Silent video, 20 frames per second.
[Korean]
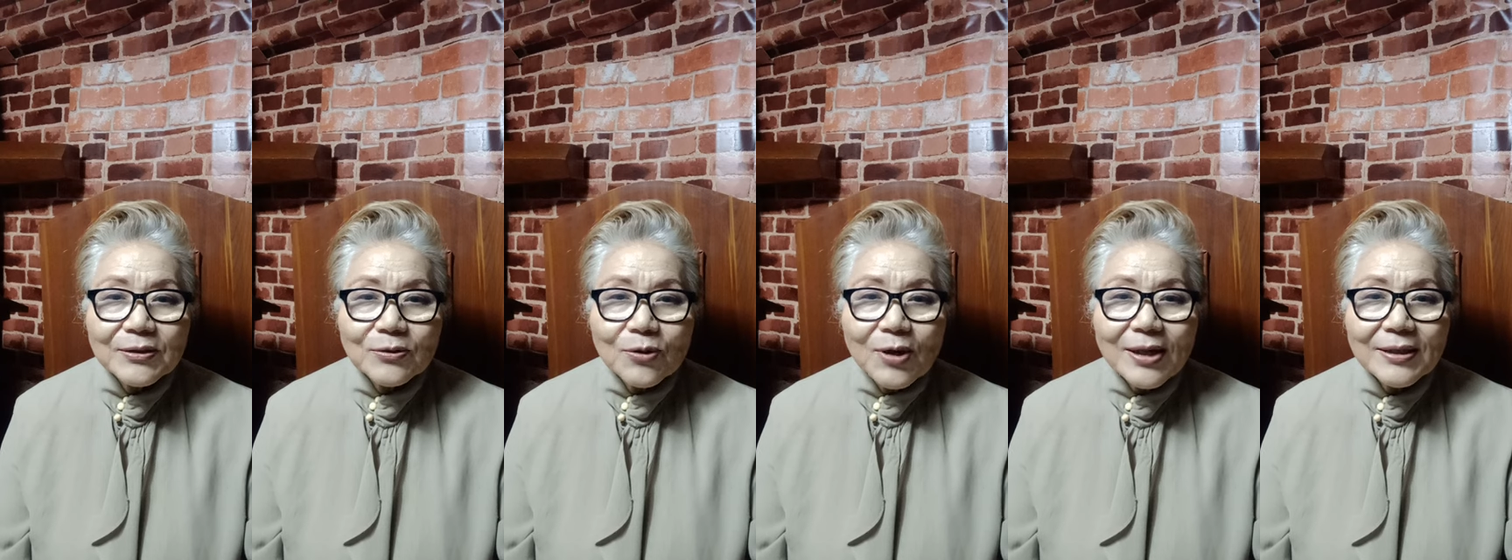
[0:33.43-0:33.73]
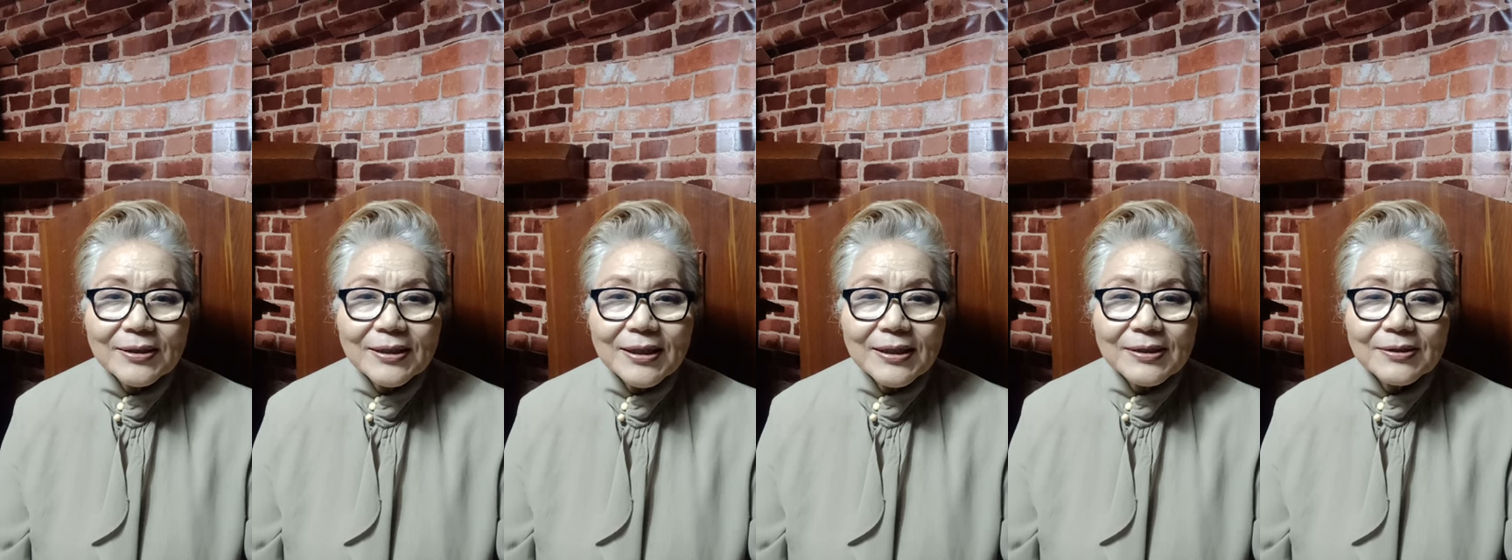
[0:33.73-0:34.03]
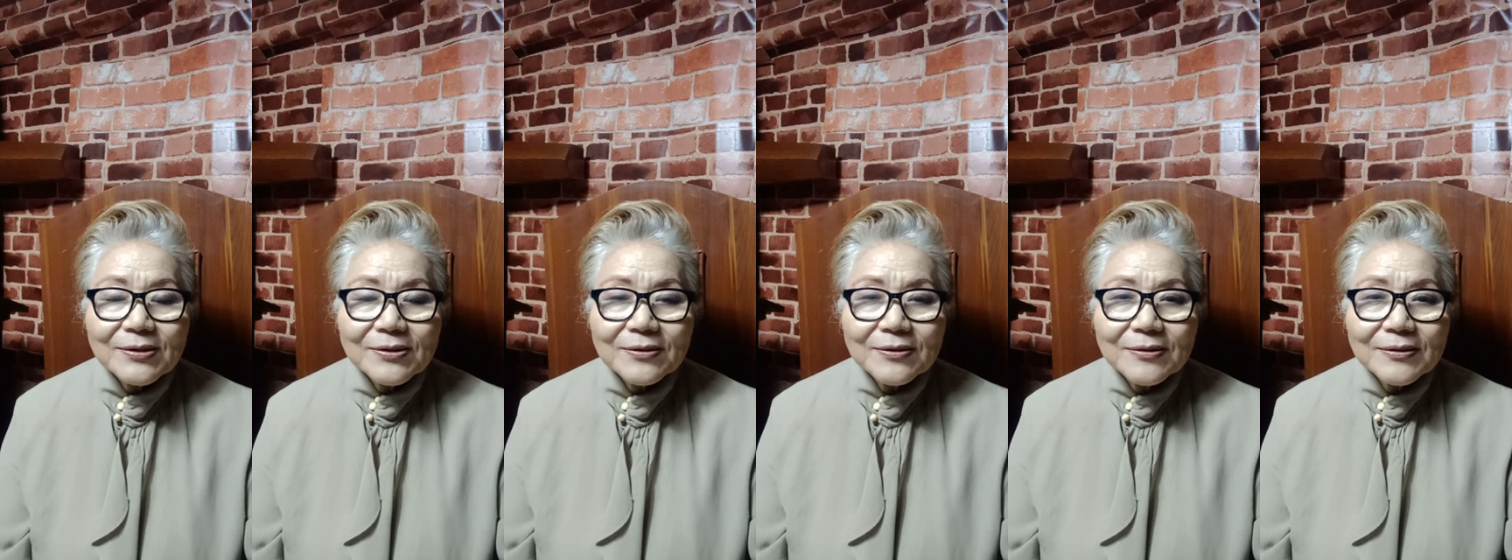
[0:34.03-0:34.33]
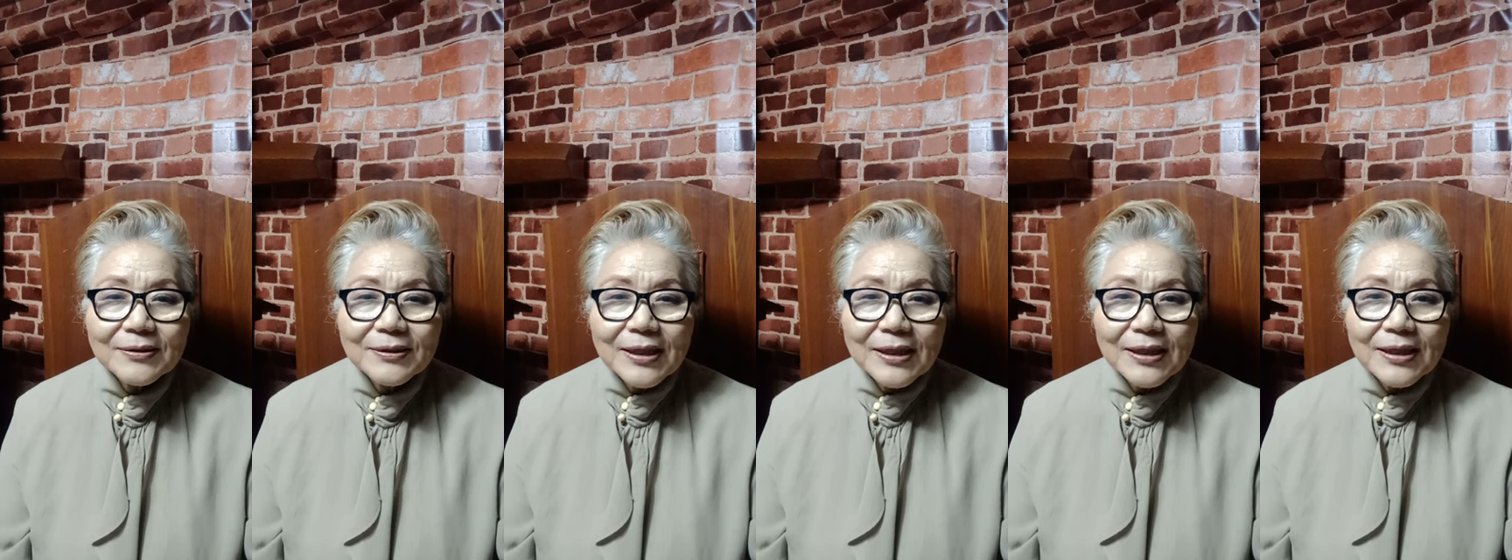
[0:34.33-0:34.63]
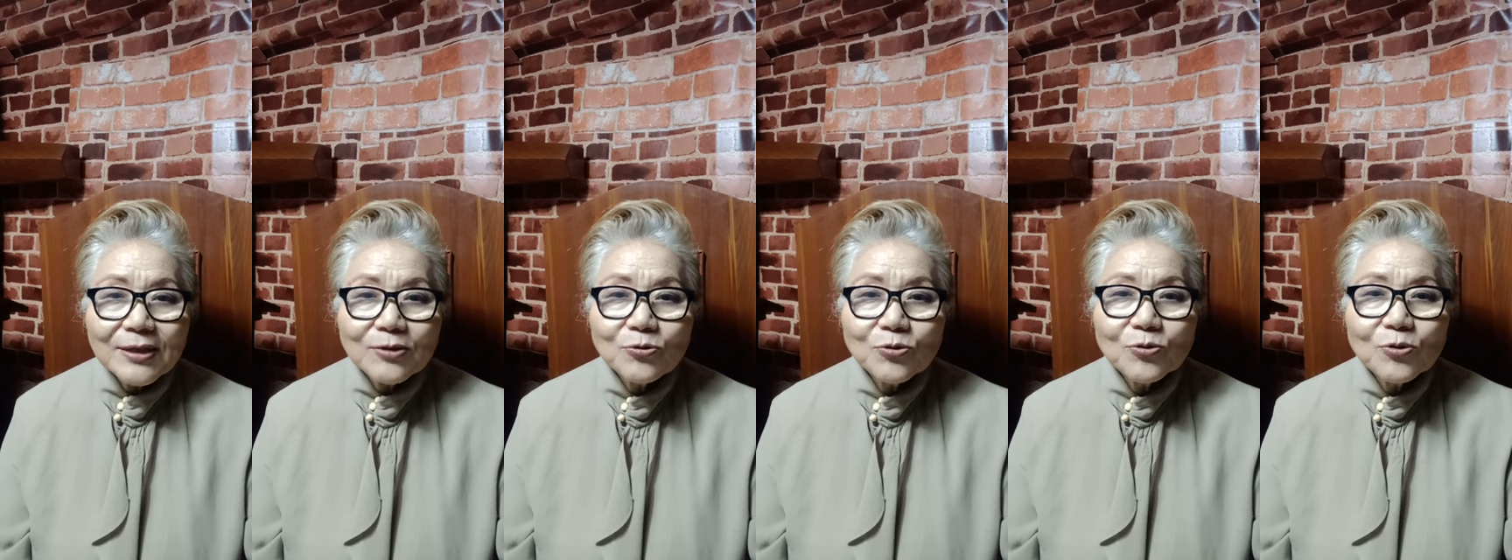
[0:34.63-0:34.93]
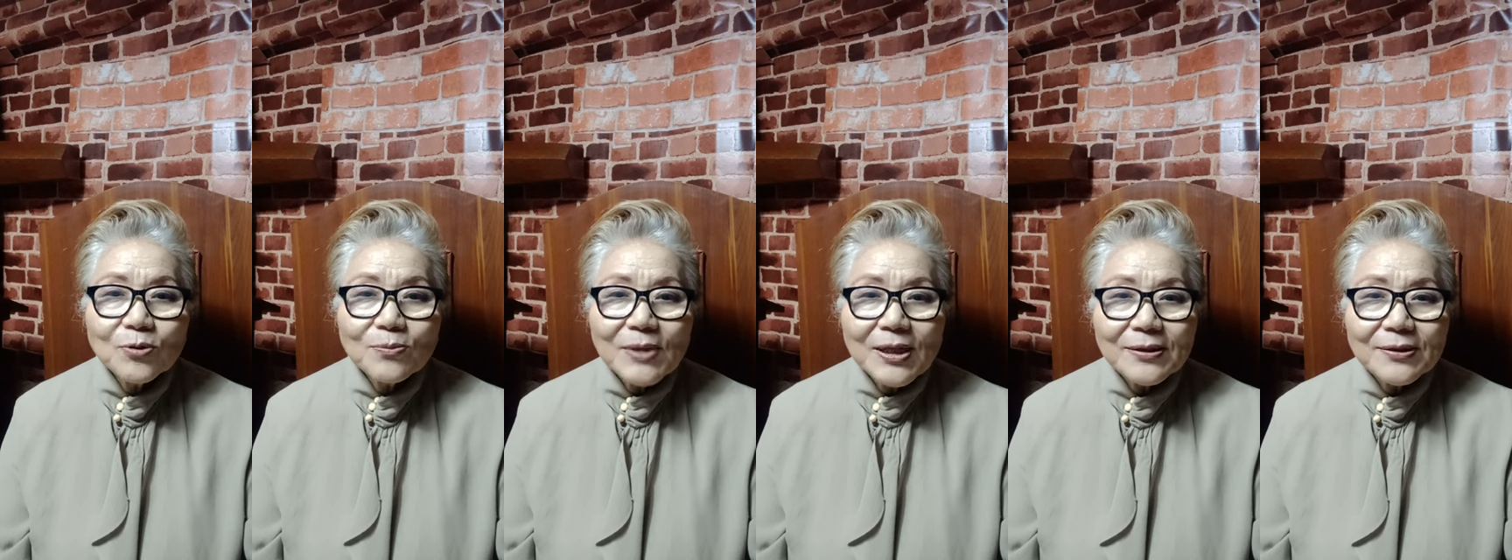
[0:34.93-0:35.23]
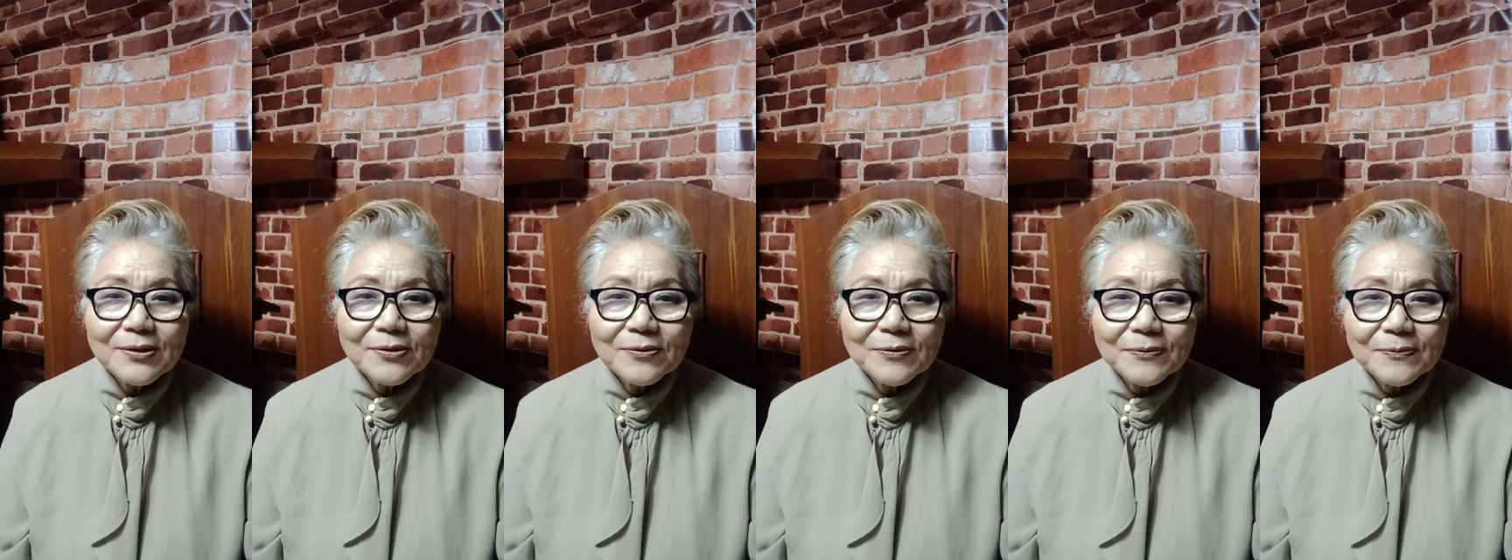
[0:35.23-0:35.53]
광야에서 다 죽고
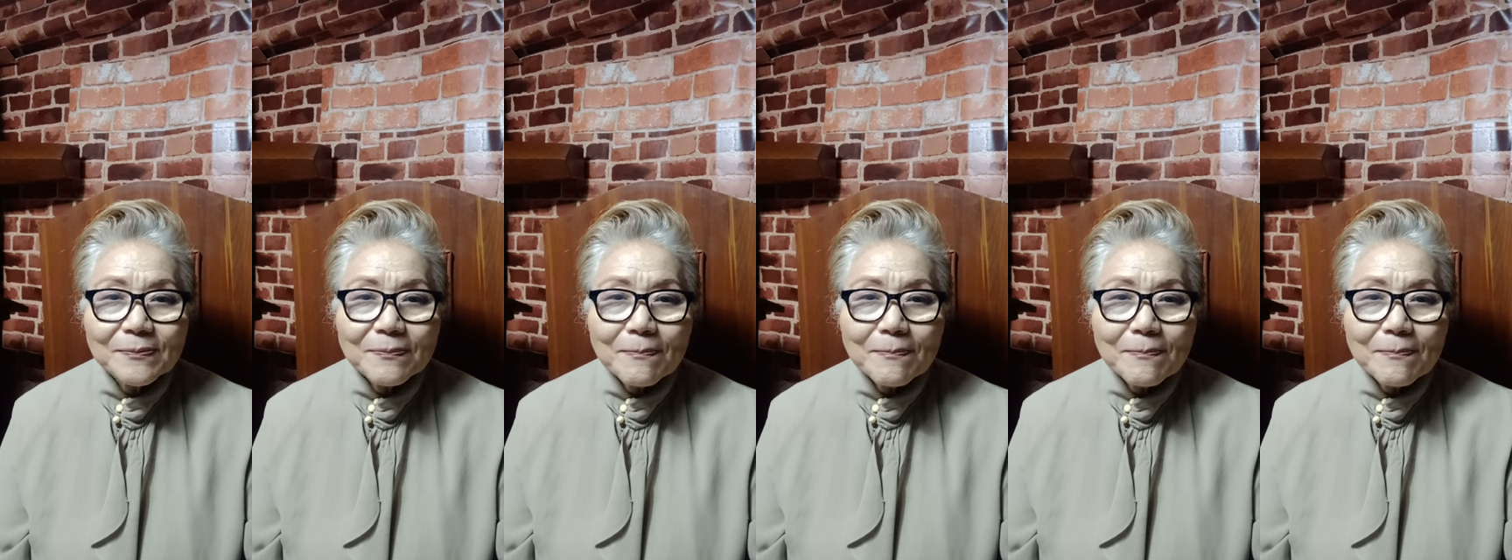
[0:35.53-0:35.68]
말죠.